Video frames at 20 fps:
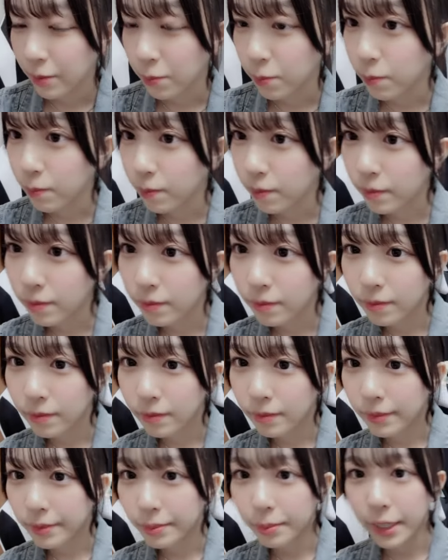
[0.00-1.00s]
う
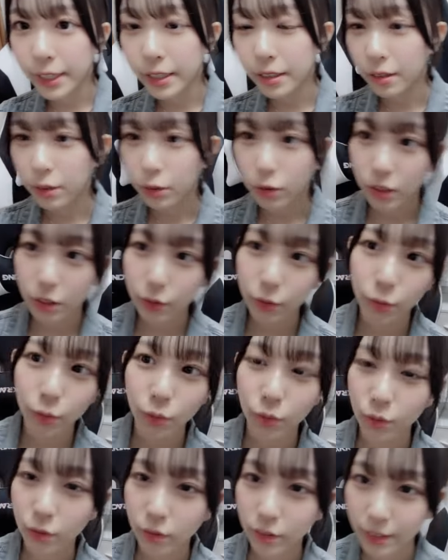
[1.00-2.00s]
ん
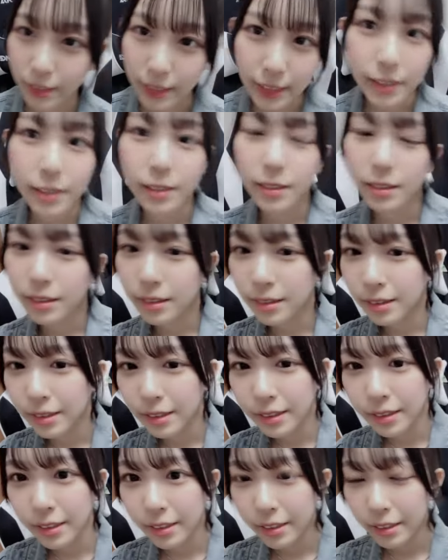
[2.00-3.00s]
マインクラフトの次
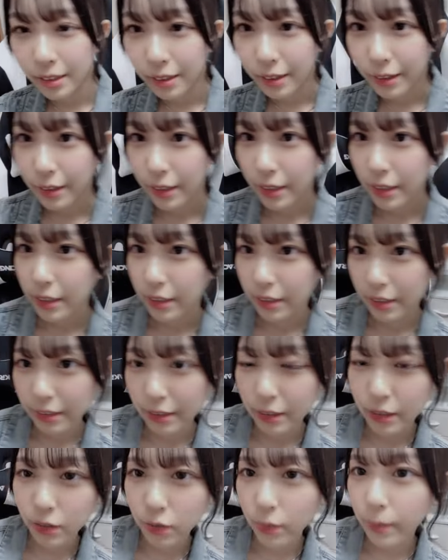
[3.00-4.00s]

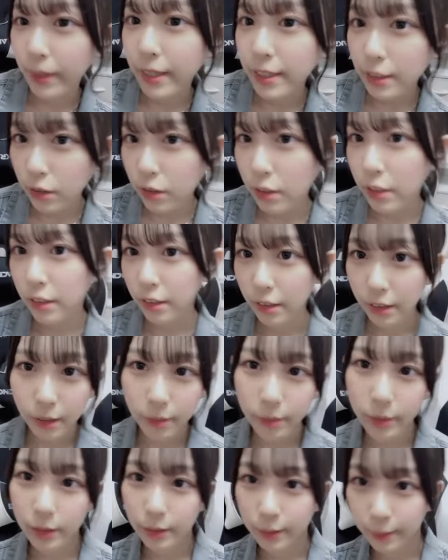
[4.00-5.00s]
最近はマイクラに
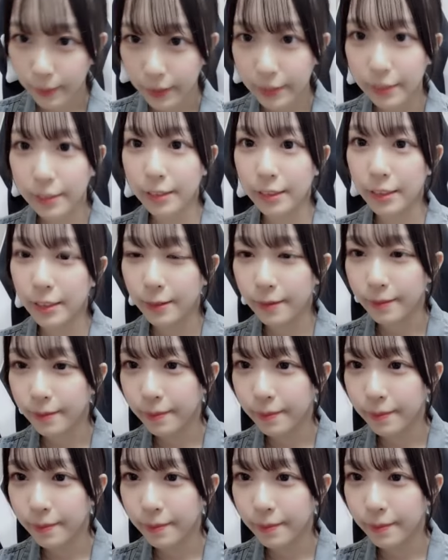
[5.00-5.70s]
ハマってます